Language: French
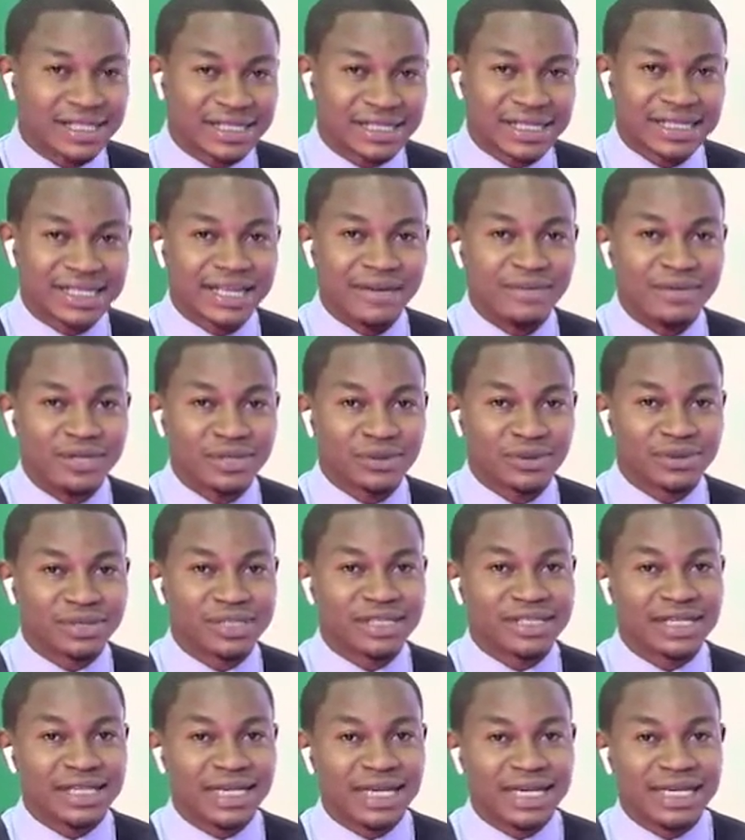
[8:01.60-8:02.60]
cette émission, si
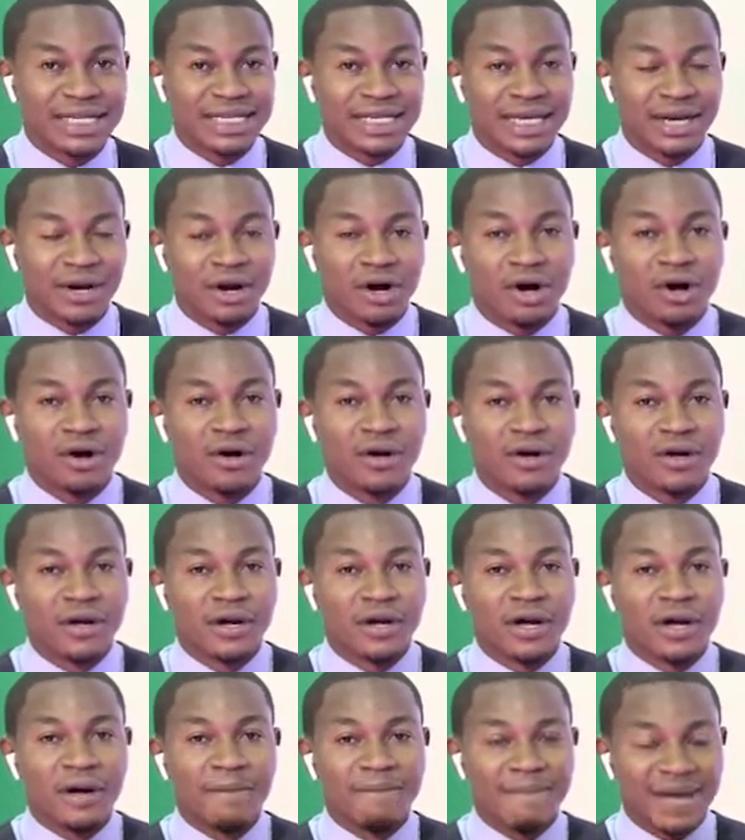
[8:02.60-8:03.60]
ce n'est dire
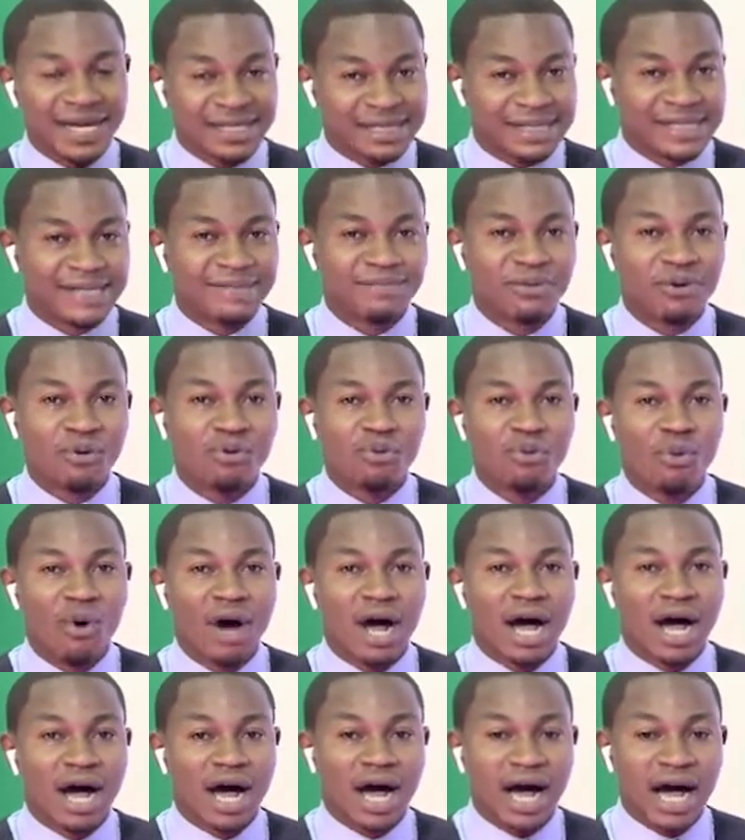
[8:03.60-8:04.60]
merci beaucoup
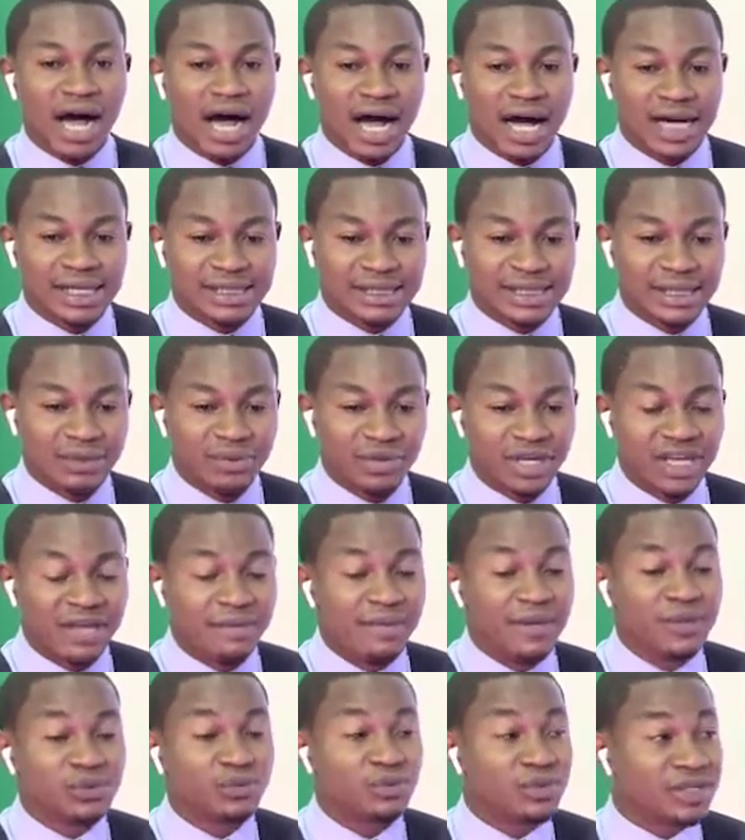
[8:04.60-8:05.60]
à, celui qui
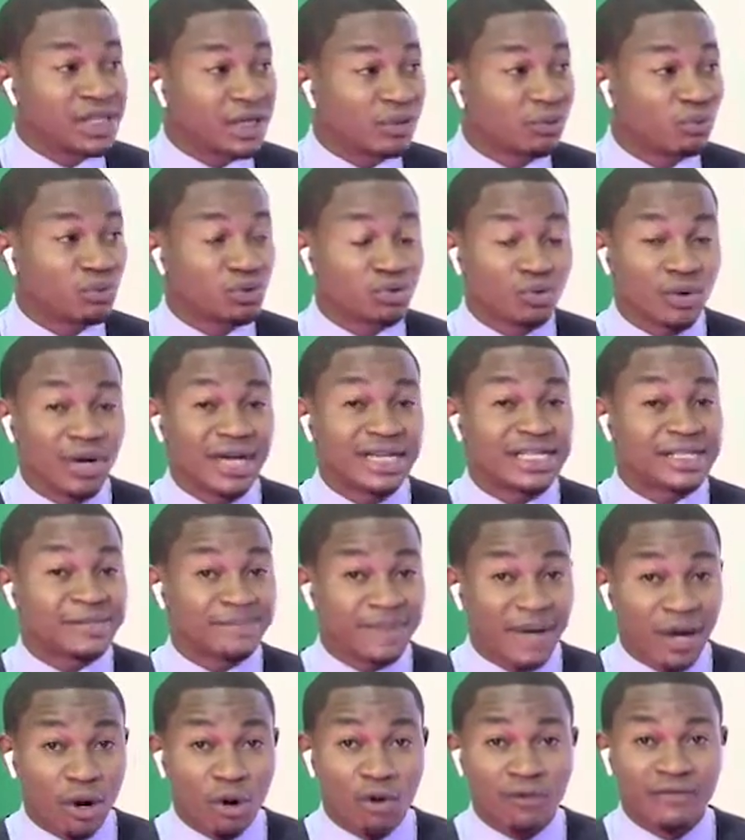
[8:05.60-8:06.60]
me soutient, toujours
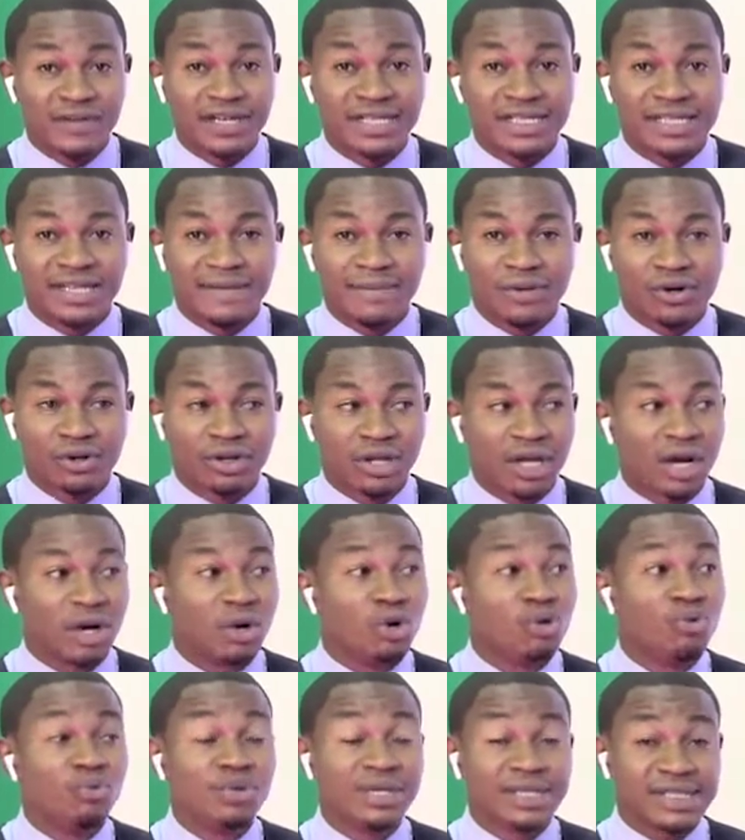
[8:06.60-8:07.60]
expert en vestimentaire.
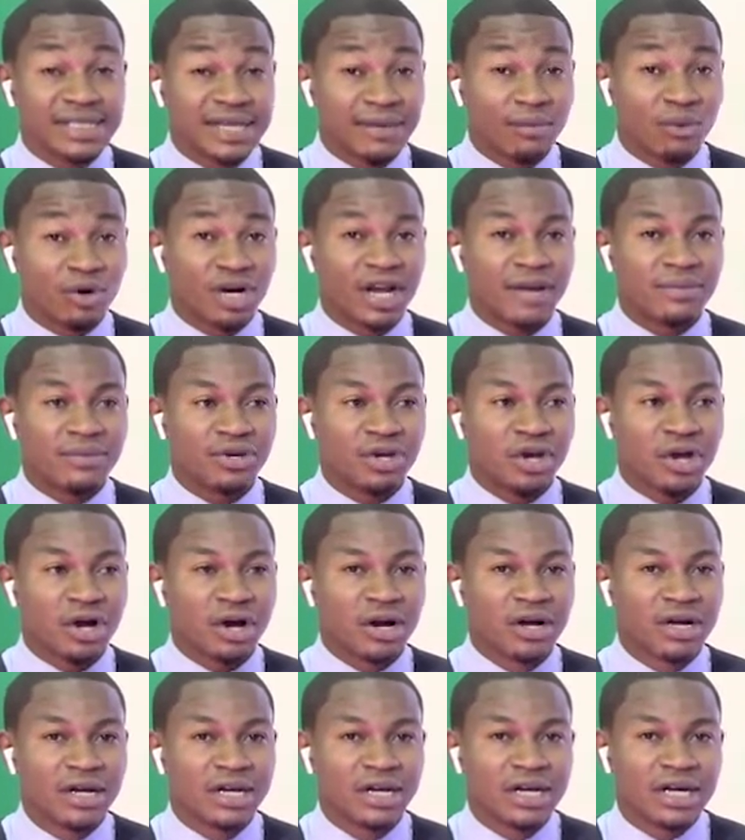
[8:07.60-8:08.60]
Lui, c'est mon
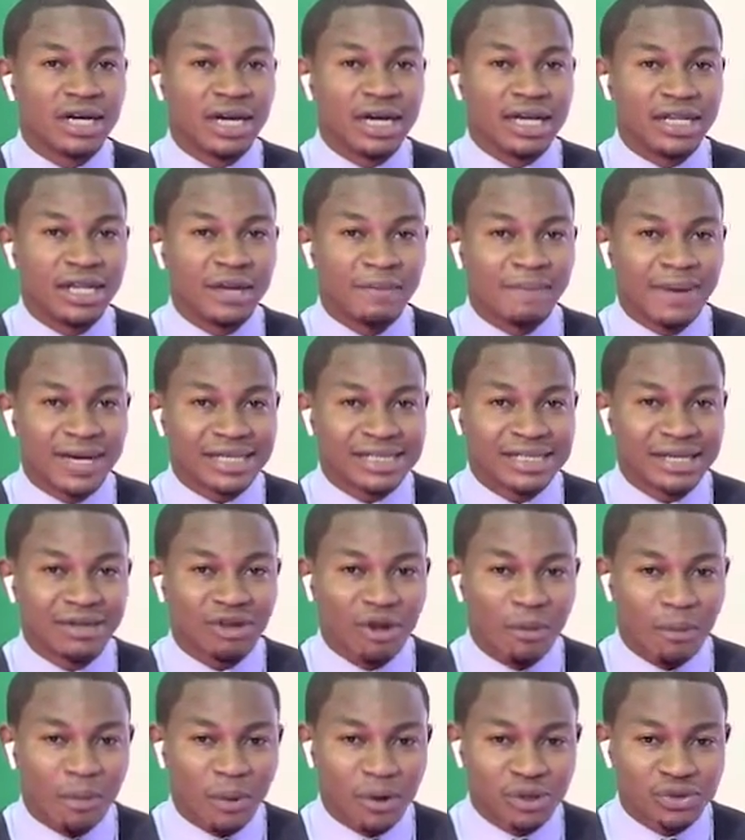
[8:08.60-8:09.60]
habilleur. Et de par cette
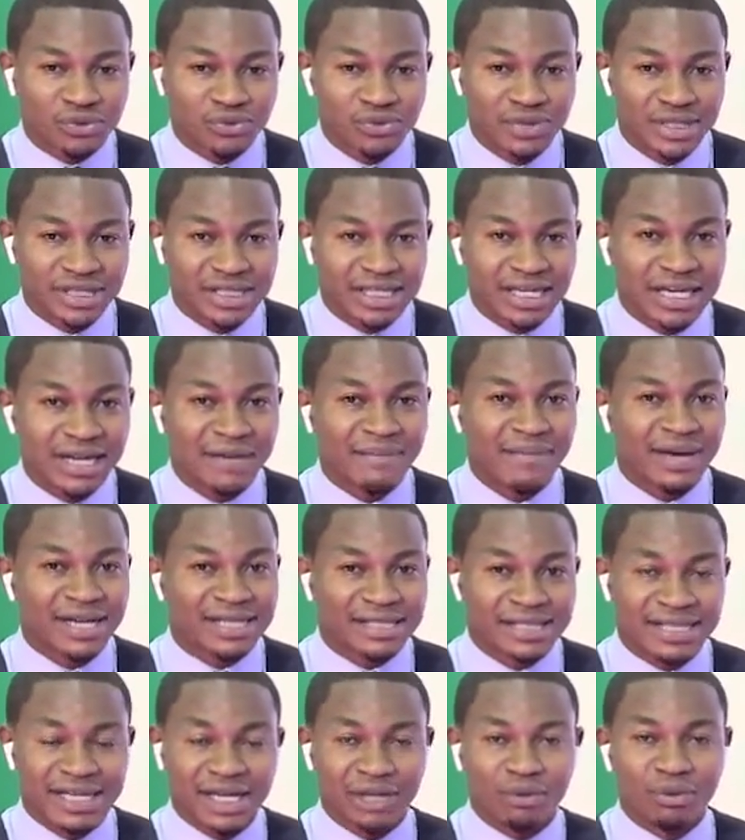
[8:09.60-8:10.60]
opportunité,
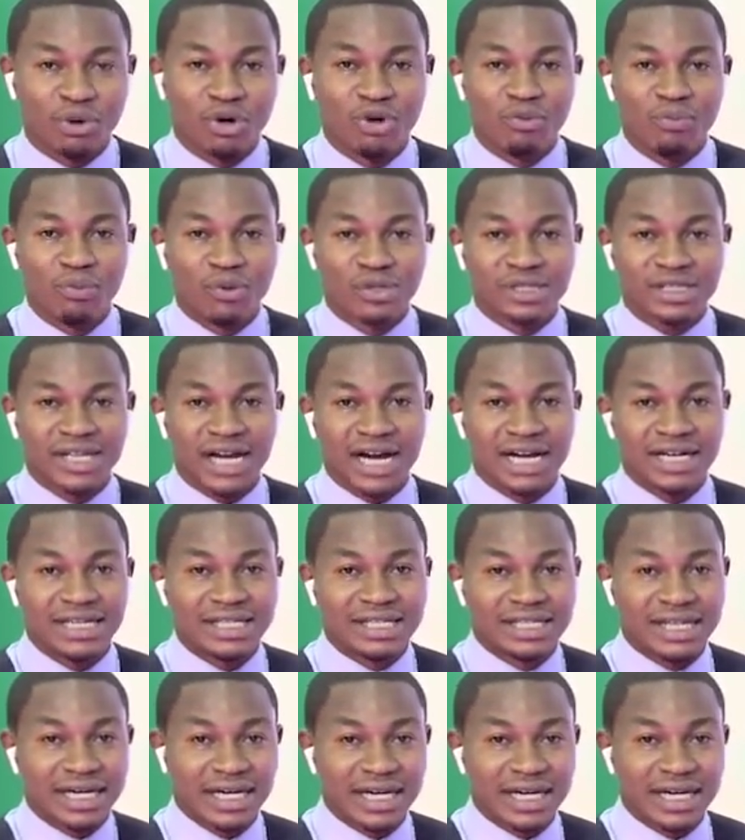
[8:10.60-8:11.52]
merci à toi, le boss Ali